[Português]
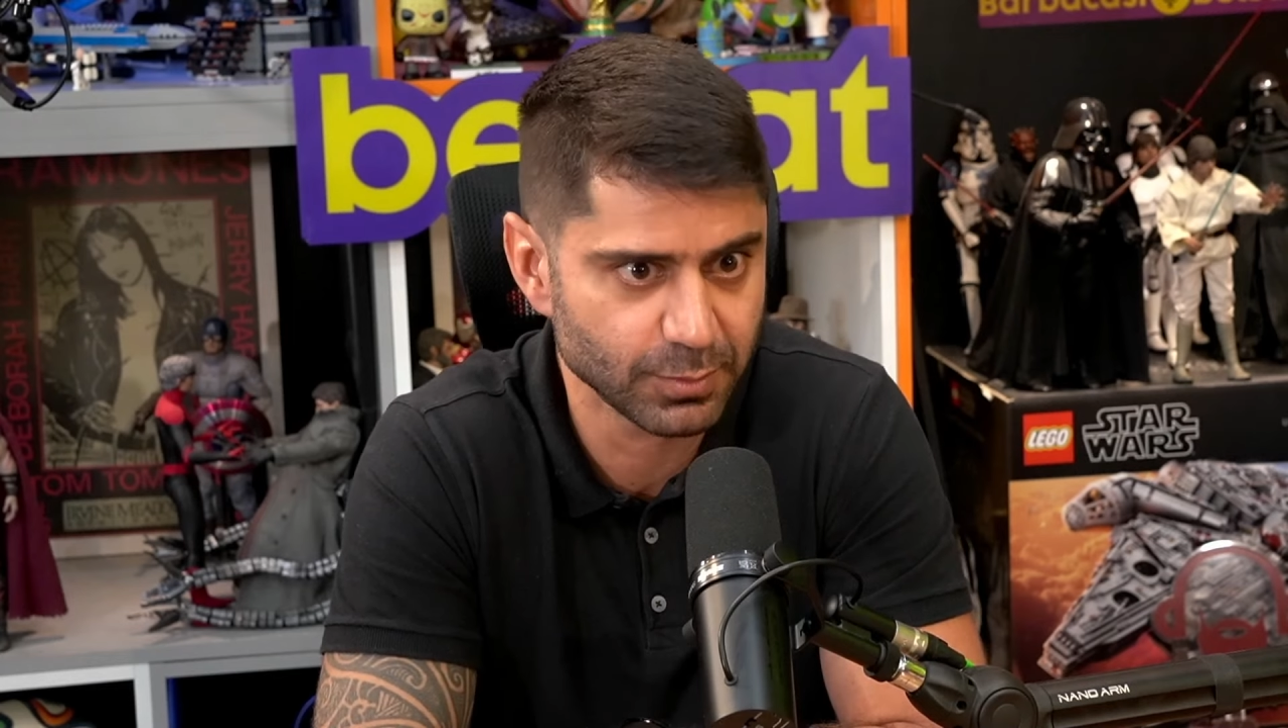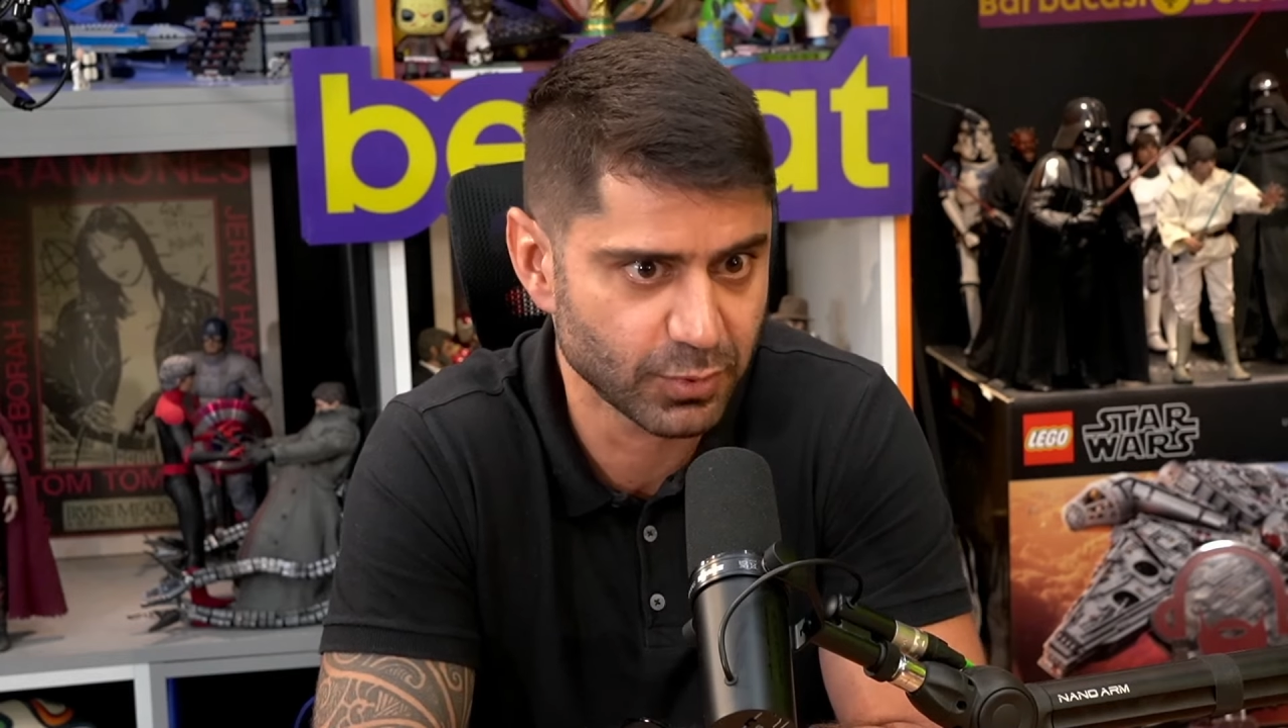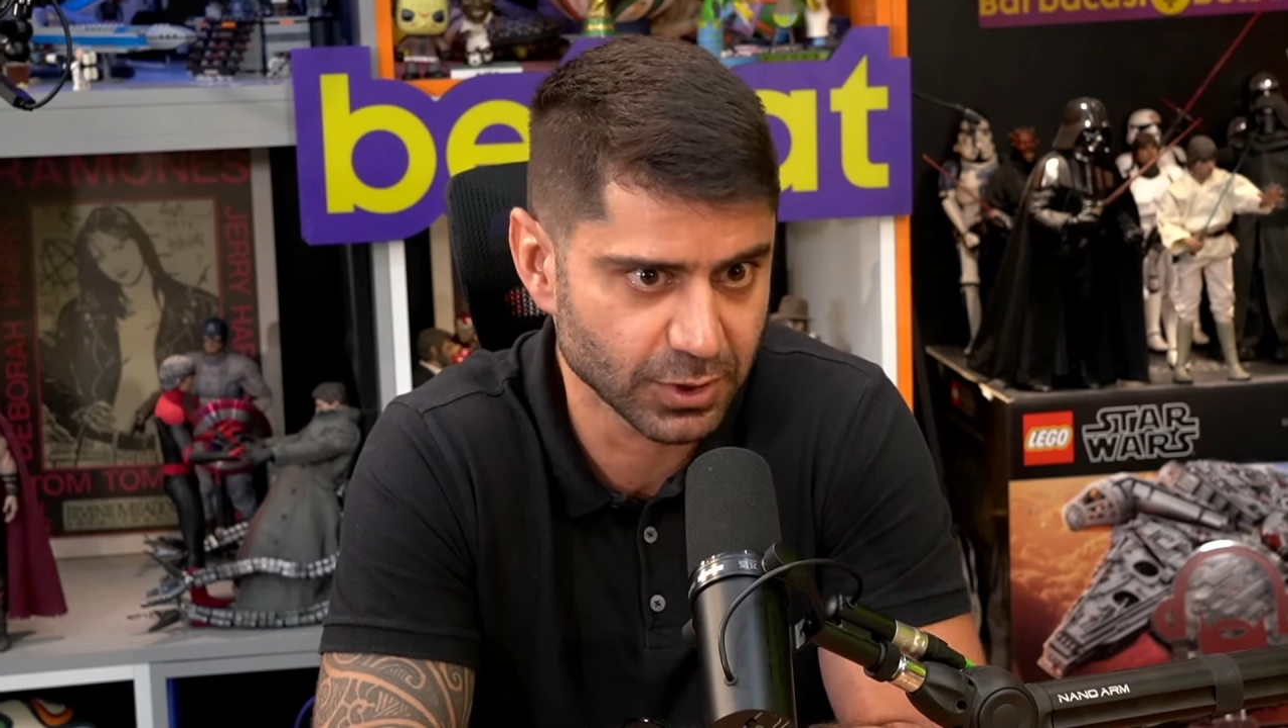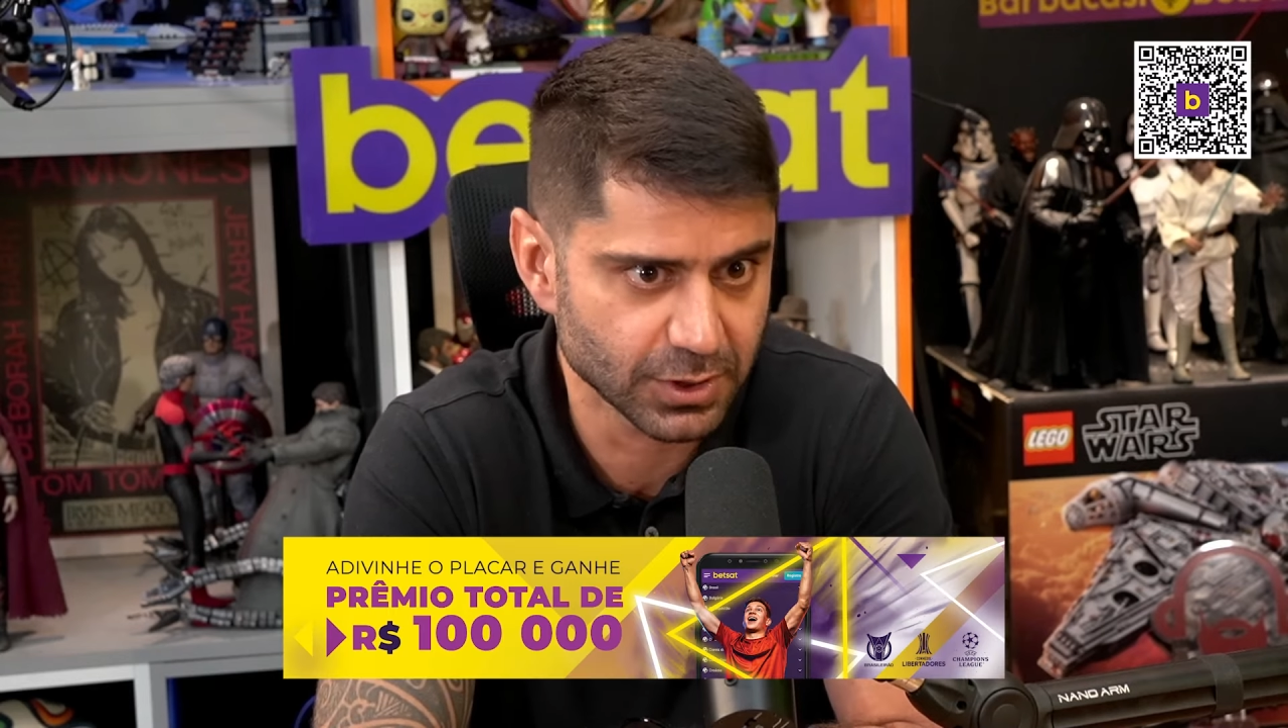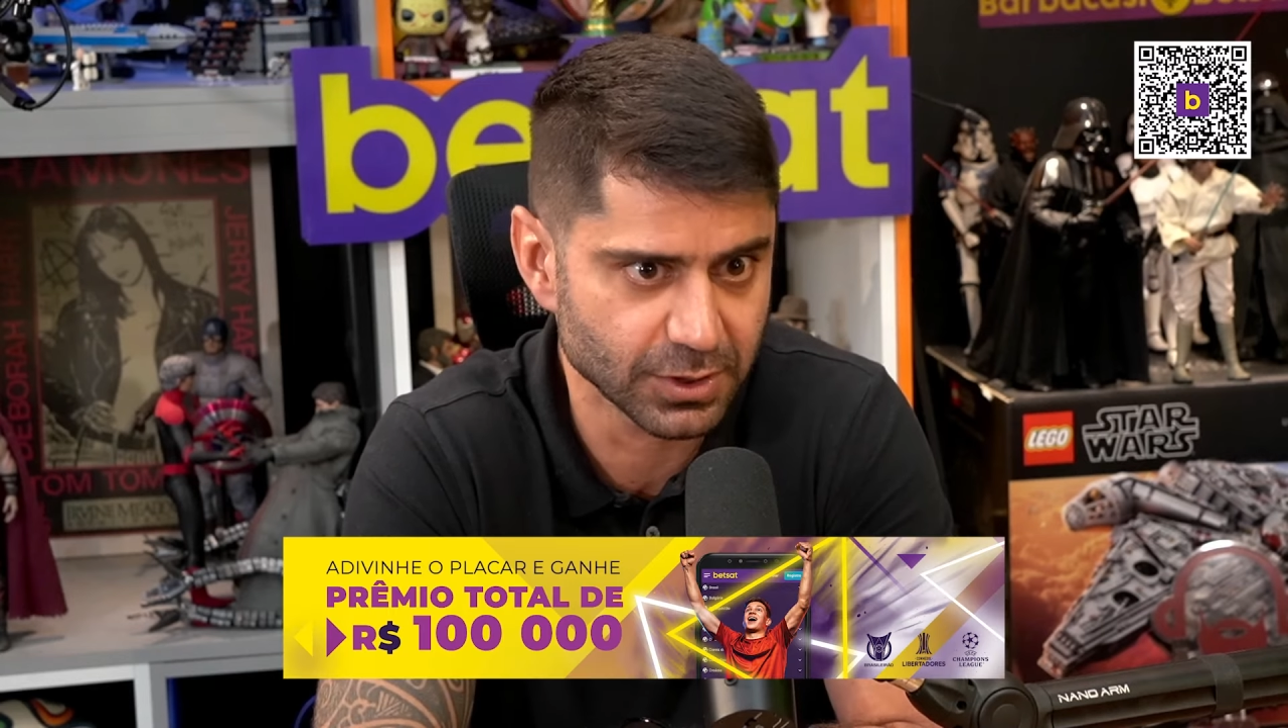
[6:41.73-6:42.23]

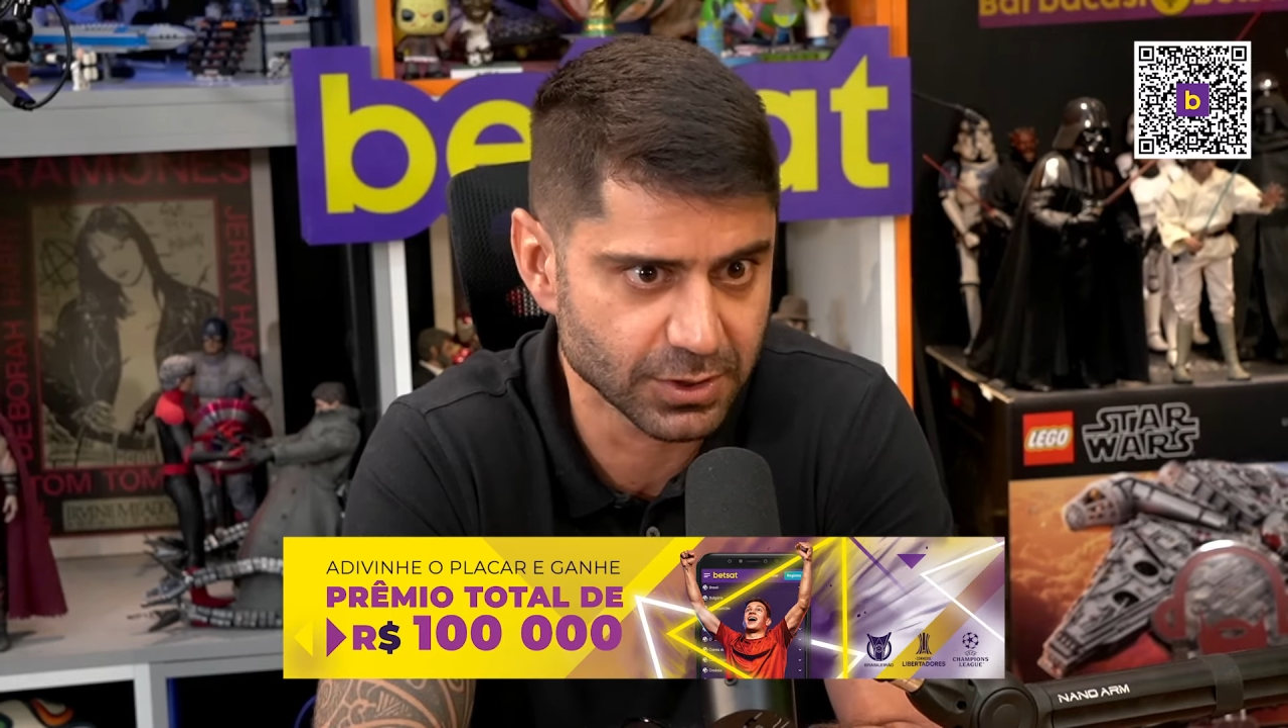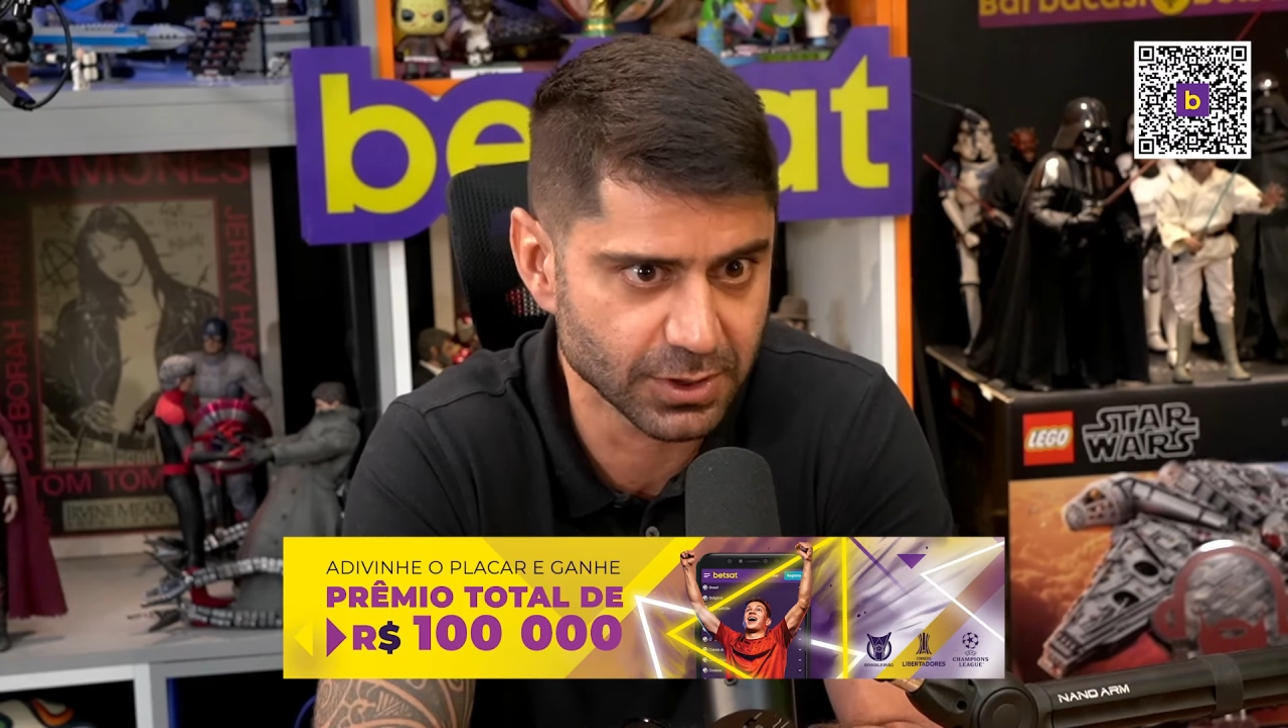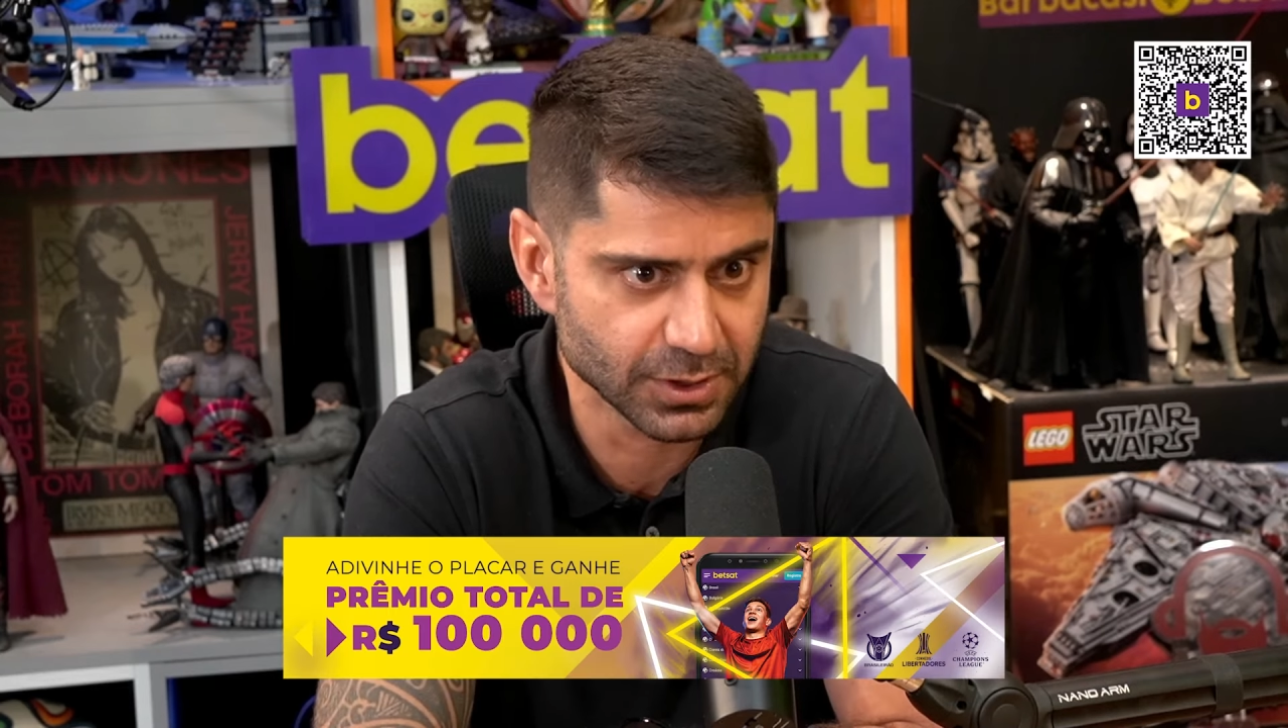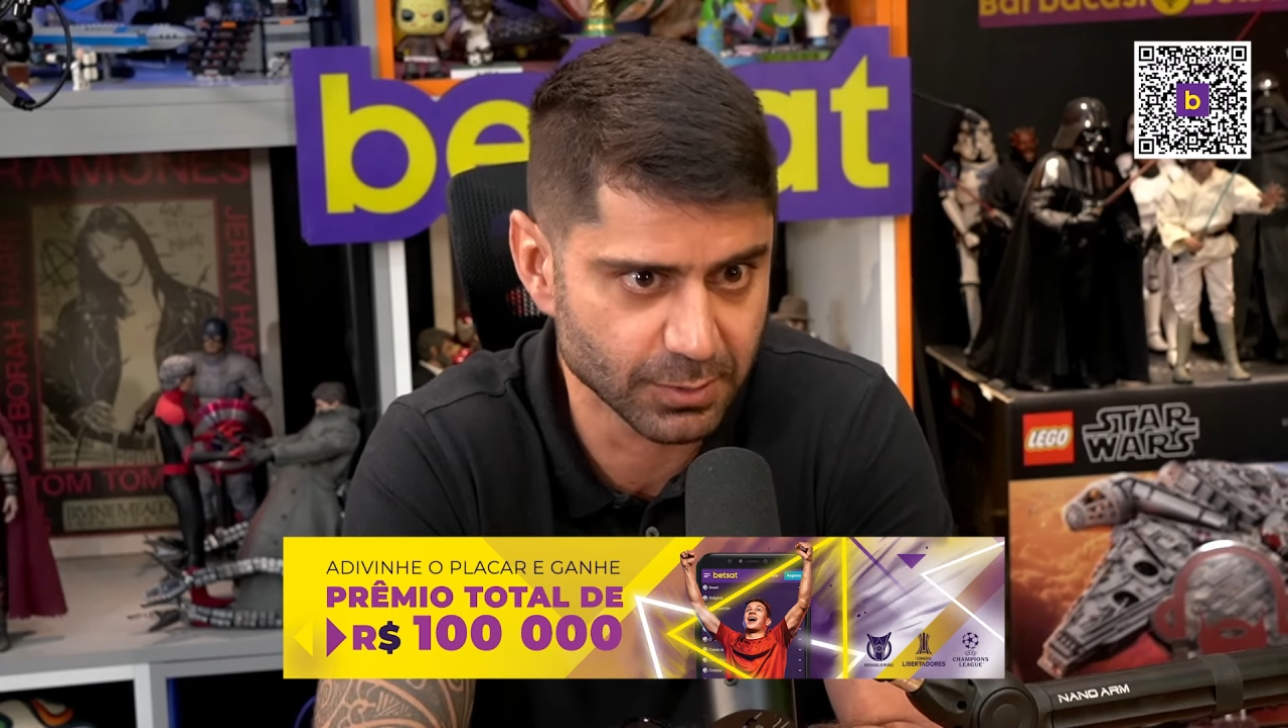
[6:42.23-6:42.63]
importante ali na